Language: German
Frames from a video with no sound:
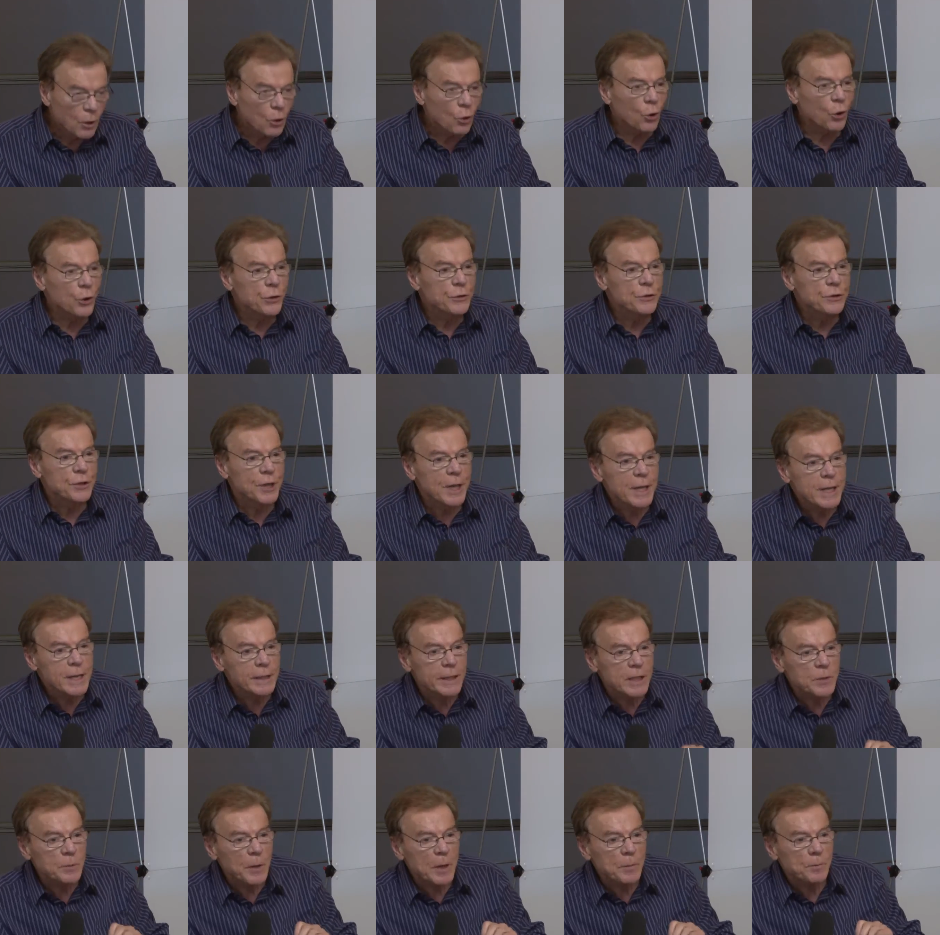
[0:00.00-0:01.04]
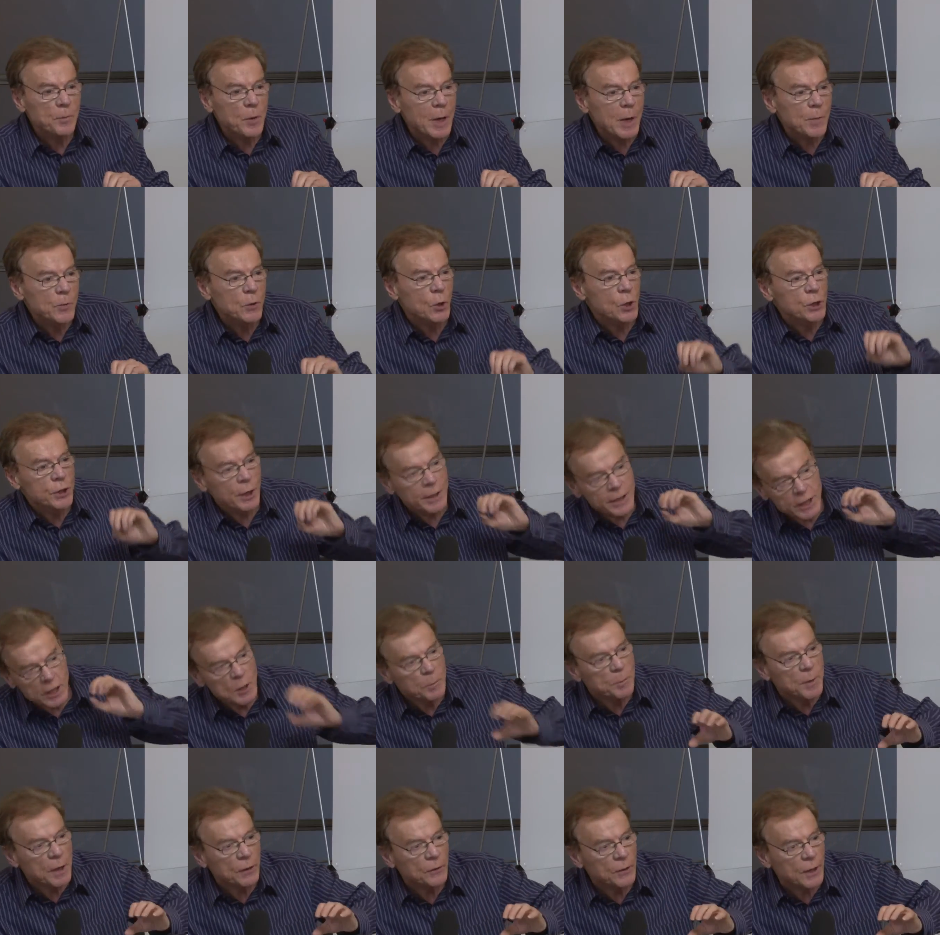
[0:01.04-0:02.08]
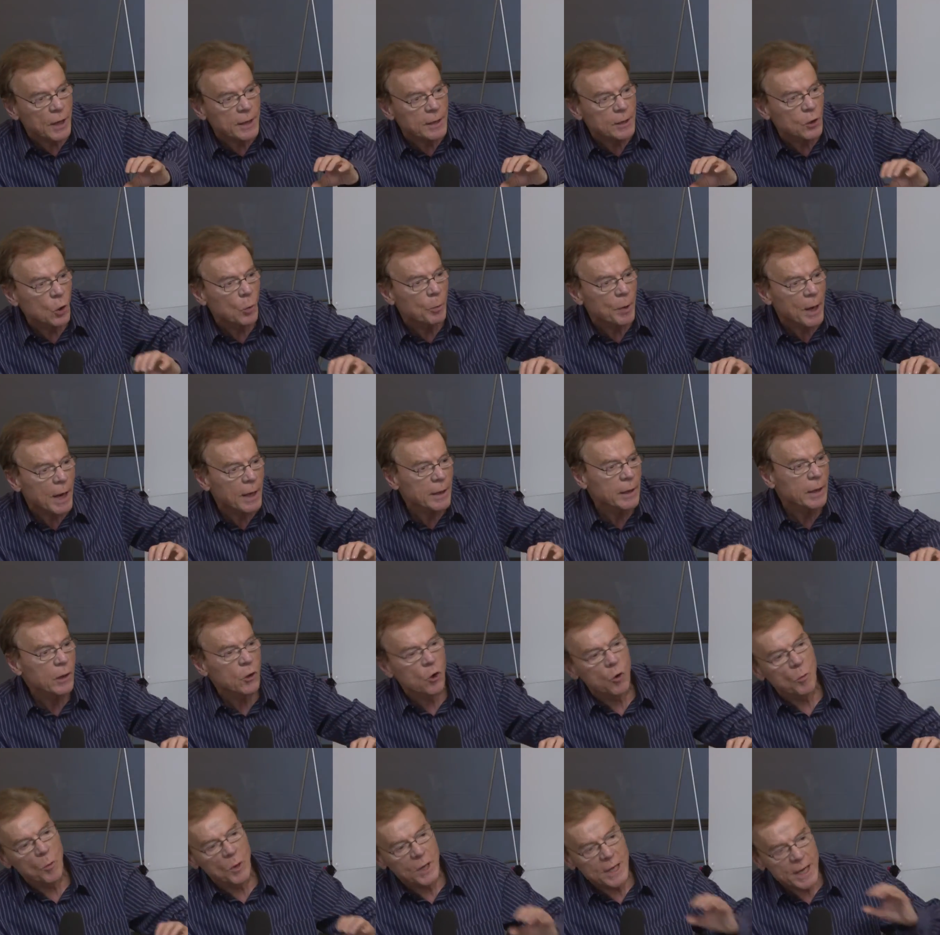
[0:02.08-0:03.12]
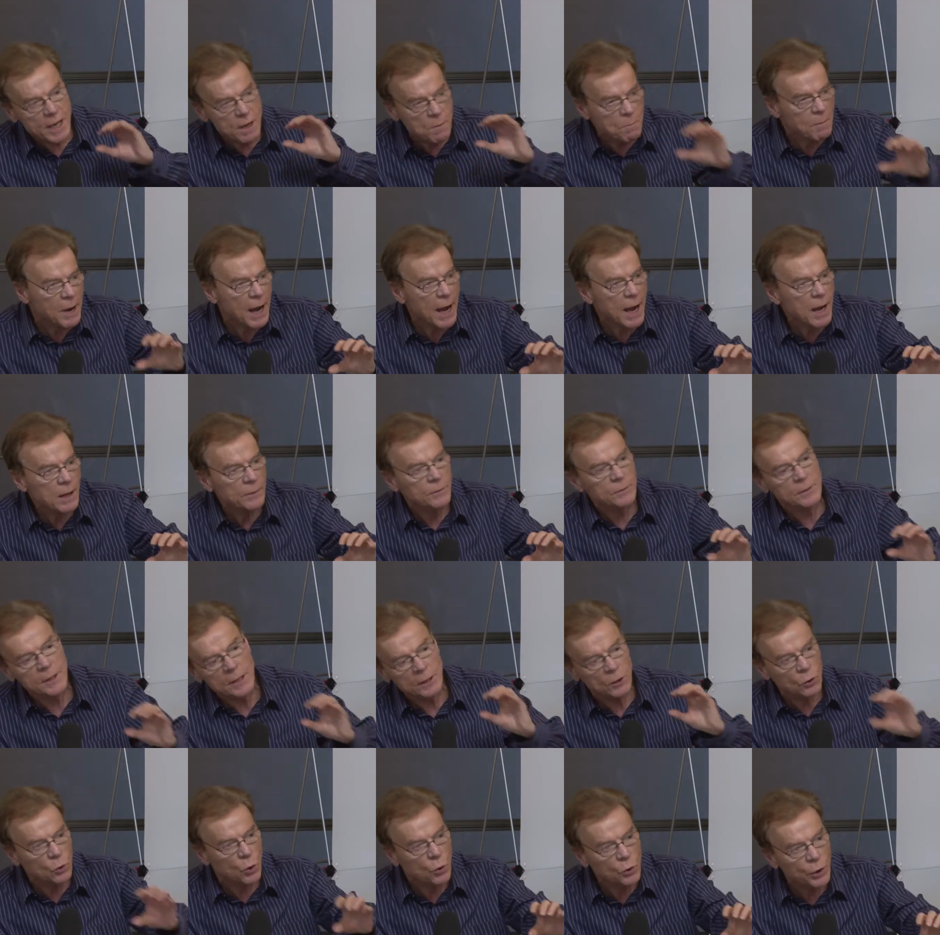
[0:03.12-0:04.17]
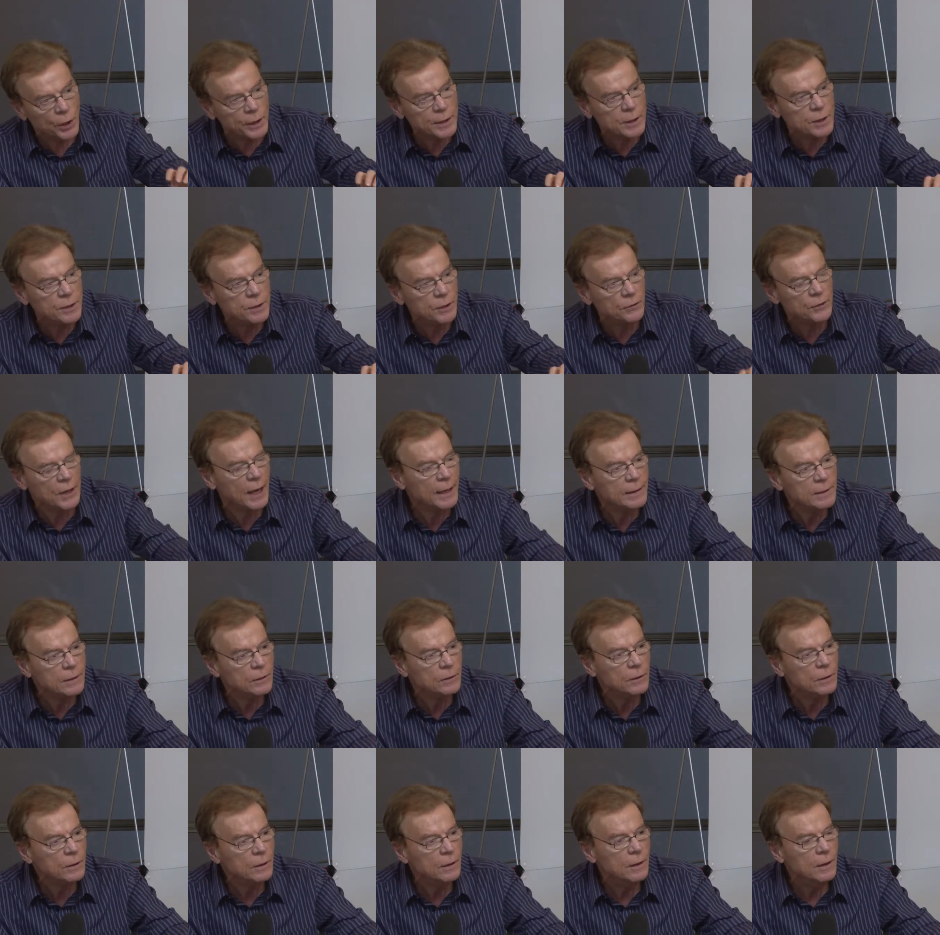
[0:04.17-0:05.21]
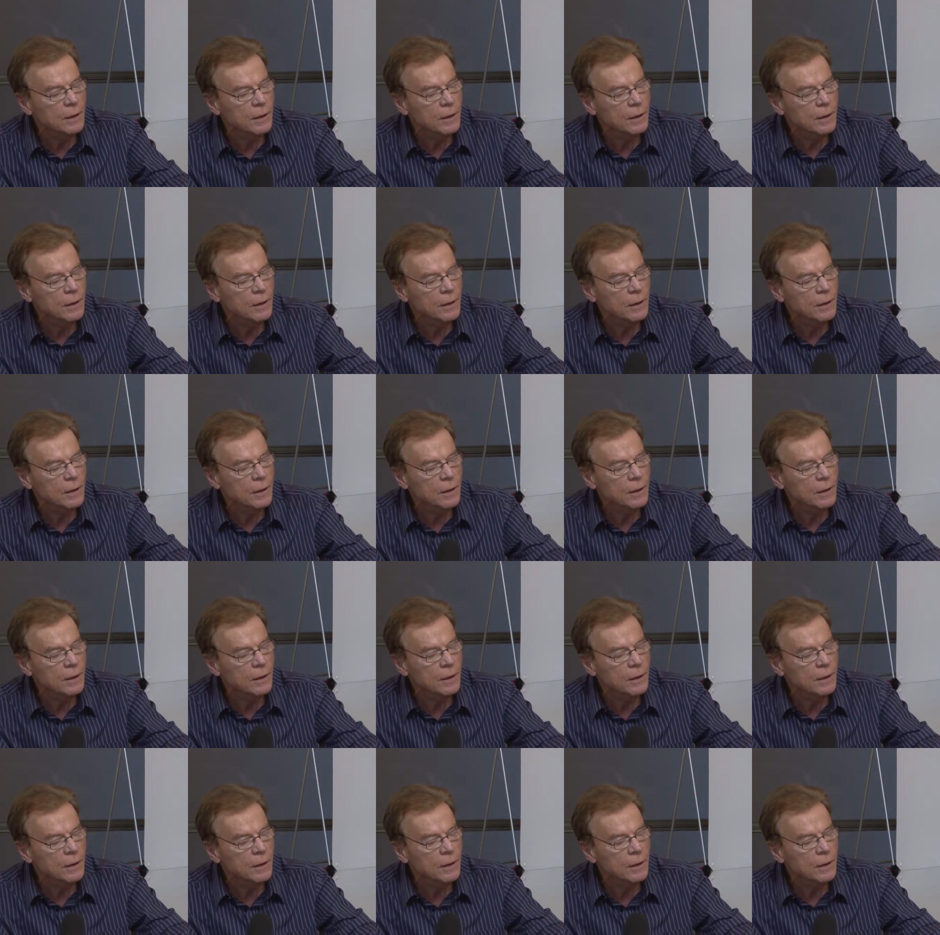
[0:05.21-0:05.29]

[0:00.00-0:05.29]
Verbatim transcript: und Ziel des Wettbewerbs sollte nicht mehr sein globale Hegemonie, Macht, Niederkonkurrieren des anderen,